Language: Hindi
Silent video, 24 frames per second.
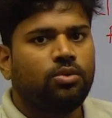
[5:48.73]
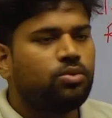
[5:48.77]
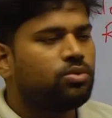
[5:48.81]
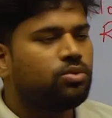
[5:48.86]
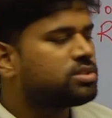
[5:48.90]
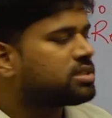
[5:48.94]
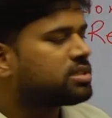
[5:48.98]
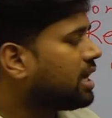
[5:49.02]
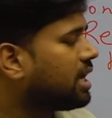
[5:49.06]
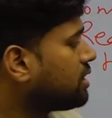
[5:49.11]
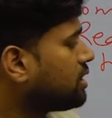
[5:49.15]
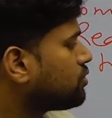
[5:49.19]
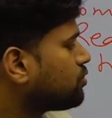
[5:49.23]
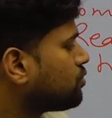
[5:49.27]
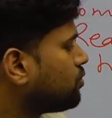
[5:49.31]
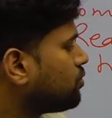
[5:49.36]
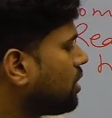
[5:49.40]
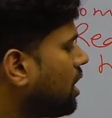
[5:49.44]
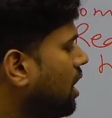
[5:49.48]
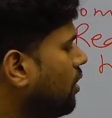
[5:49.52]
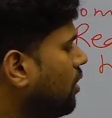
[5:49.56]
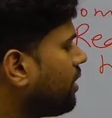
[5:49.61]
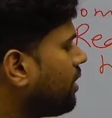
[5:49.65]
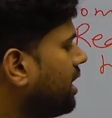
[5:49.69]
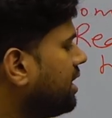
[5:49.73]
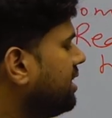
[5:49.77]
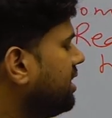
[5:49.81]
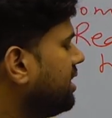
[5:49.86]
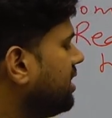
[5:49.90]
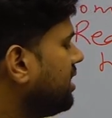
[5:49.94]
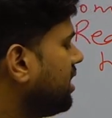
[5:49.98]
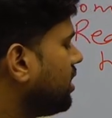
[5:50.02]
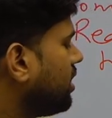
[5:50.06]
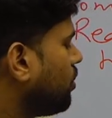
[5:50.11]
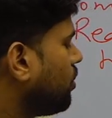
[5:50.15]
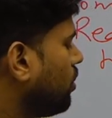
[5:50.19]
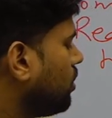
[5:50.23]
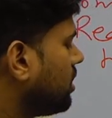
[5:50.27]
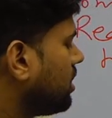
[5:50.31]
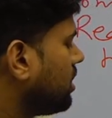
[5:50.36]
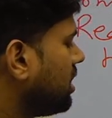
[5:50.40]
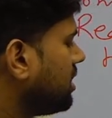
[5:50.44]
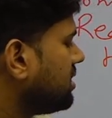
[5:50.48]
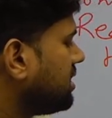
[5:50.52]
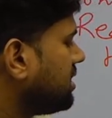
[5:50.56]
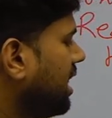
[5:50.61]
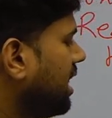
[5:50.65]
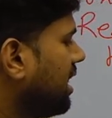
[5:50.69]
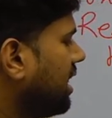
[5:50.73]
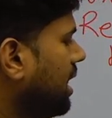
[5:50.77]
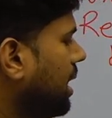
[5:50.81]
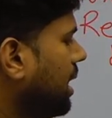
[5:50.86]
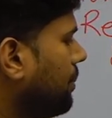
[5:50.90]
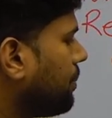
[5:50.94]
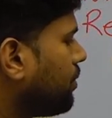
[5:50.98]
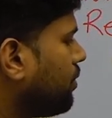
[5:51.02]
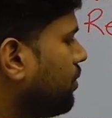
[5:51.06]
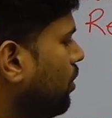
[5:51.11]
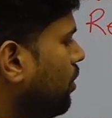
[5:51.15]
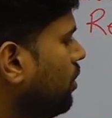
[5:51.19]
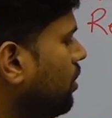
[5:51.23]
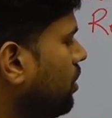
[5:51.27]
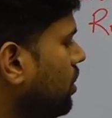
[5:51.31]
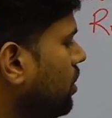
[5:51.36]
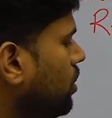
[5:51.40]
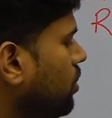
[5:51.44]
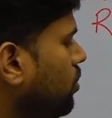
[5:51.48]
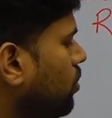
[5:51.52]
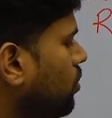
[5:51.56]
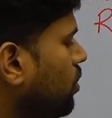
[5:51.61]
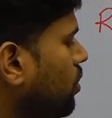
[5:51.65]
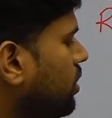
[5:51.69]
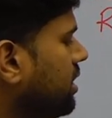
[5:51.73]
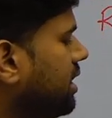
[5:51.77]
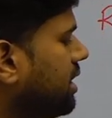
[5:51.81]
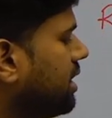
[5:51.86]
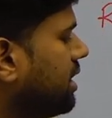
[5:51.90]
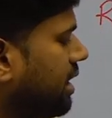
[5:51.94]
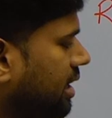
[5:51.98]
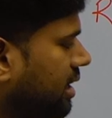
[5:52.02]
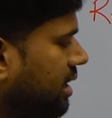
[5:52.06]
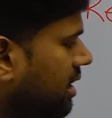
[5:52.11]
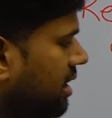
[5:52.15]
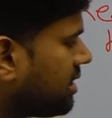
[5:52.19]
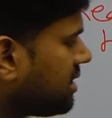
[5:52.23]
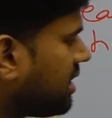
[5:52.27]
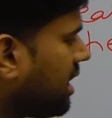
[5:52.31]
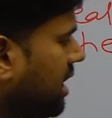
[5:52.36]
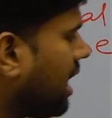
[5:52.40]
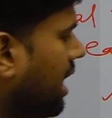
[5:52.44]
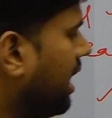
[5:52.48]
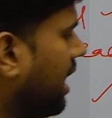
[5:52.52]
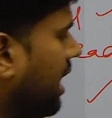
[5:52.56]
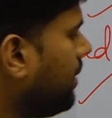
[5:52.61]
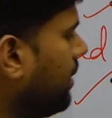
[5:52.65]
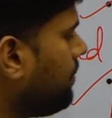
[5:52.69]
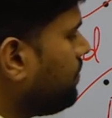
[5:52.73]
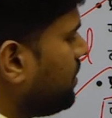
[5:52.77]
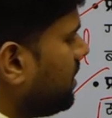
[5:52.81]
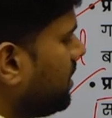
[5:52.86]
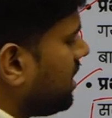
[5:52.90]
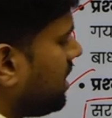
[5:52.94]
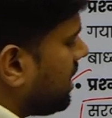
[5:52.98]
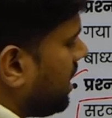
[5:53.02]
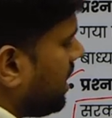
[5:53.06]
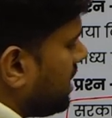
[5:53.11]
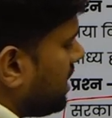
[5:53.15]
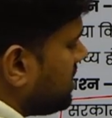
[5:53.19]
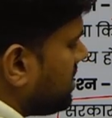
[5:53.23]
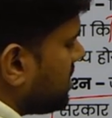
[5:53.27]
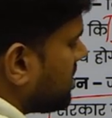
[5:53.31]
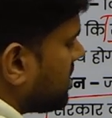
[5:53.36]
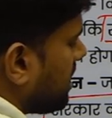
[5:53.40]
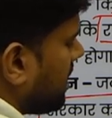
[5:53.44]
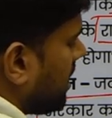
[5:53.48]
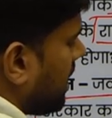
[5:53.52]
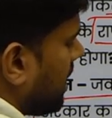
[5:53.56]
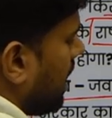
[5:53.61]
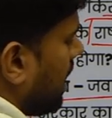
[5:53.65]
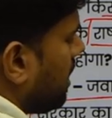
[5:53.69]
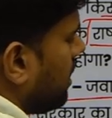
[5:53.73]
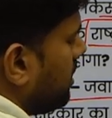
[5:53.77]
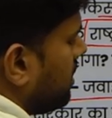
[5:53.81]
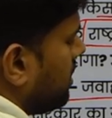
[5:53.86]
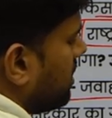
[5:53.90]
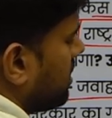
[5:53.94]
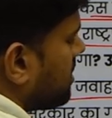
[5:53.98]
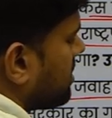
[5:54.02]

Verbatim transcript: उसका चुनाव का निर्णय कौन करता है आपको वो निर्णय करता है राज्य सरकार